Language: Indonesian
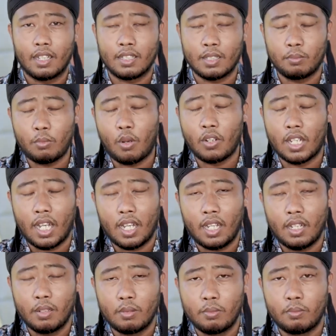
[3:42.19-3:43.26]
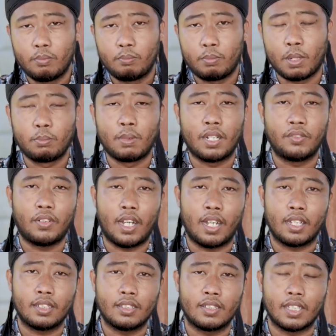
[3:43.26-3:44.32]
semoga bermanfaat